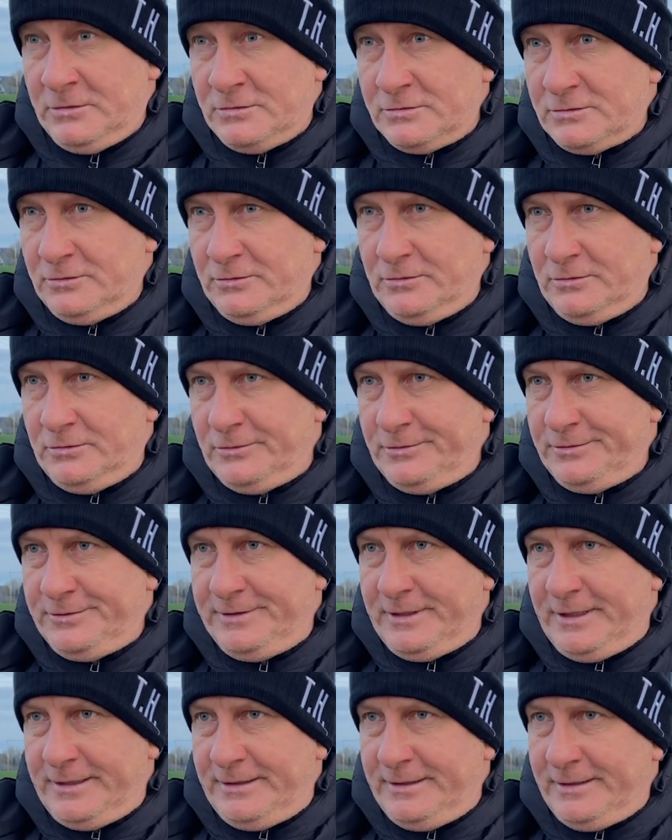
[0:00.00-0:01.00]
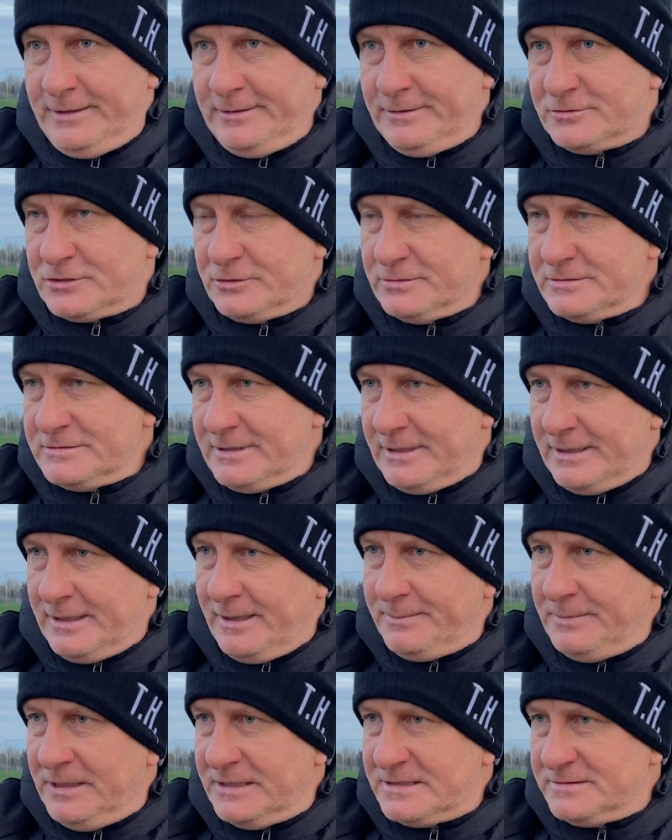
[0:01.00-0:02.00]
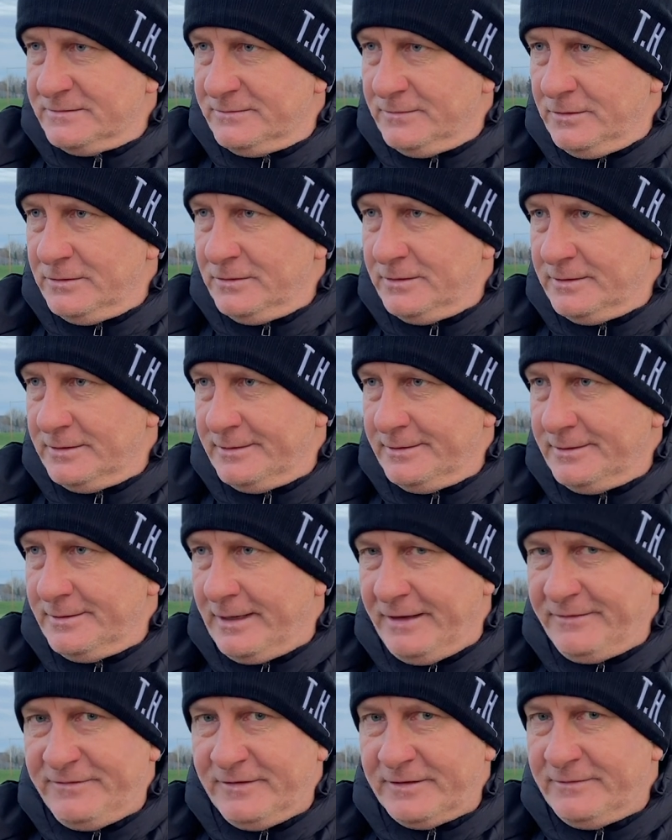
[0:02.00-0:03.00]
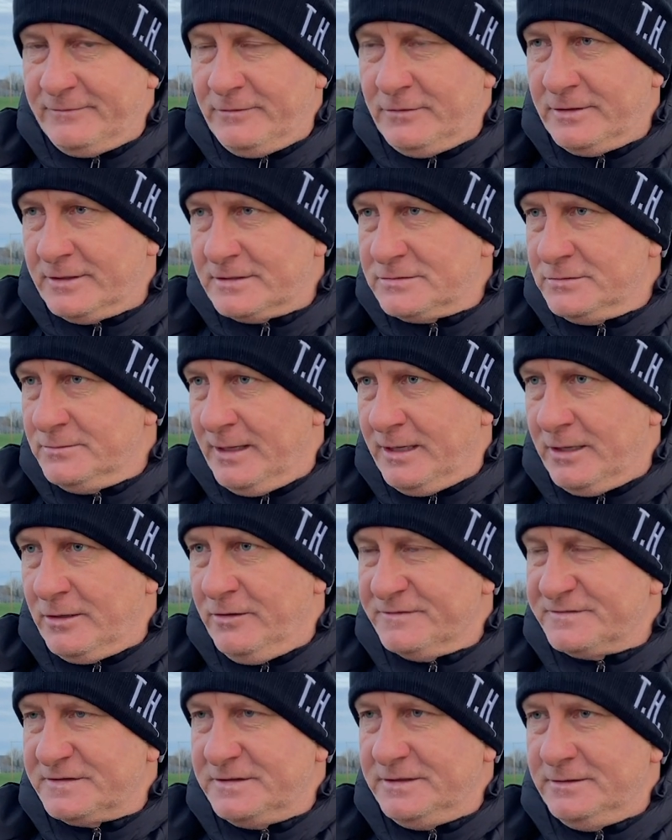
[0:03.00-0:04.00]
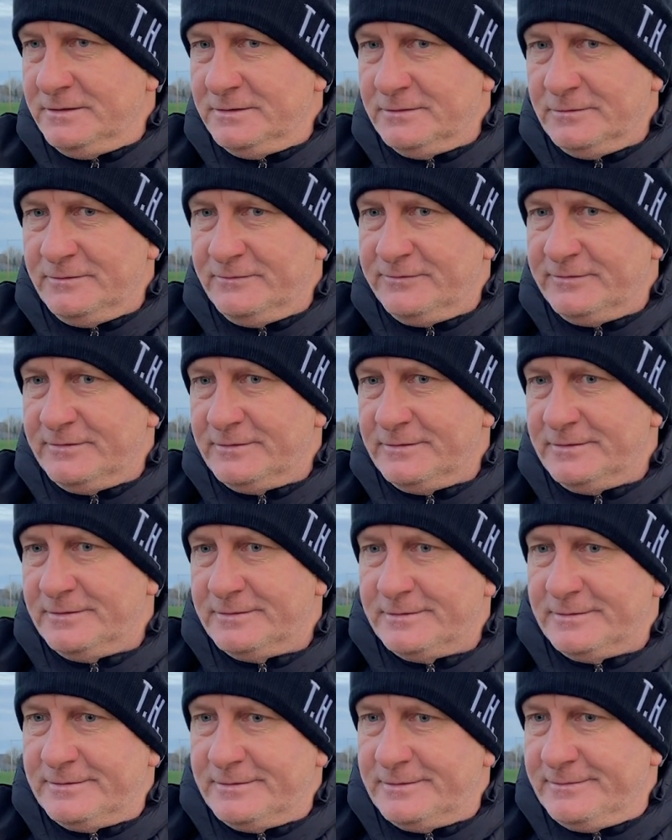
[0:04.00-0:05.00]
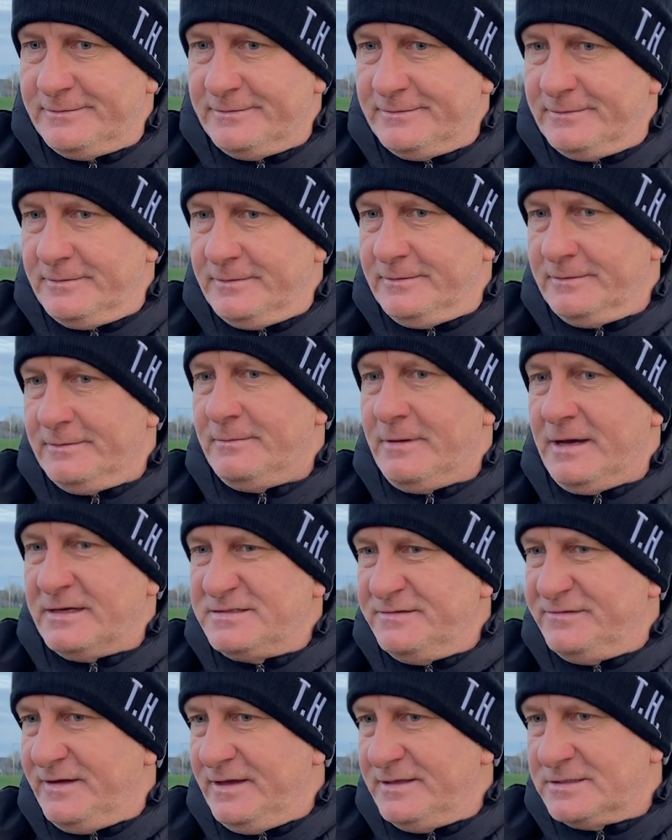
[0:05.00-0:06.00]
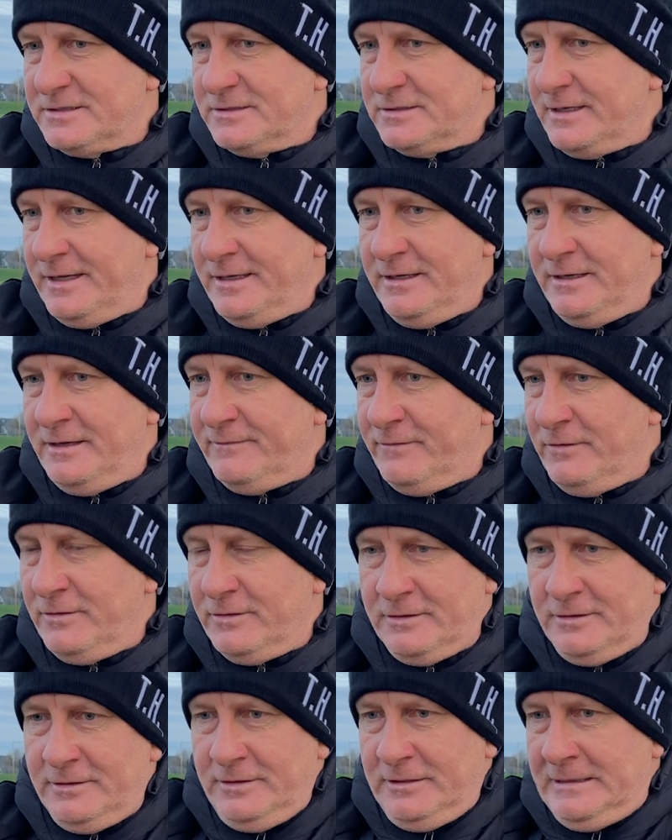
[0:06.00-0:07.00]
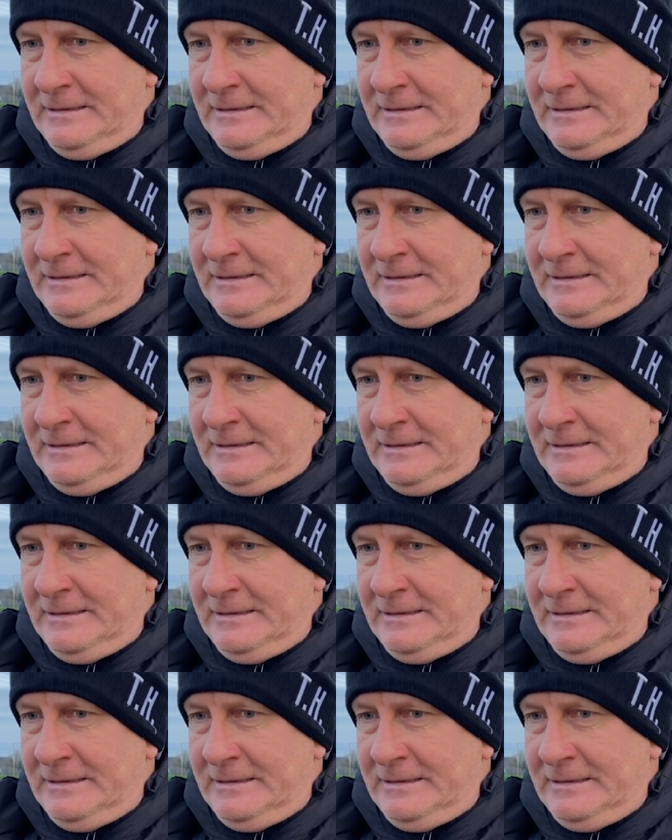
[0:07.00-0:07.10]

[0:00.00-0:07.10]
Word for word: So, und die anderen stoßen dann ab nächste Woche, Anfang der Woche dazu, Malachowski und äh, Maxi Franzke Ende der Woche.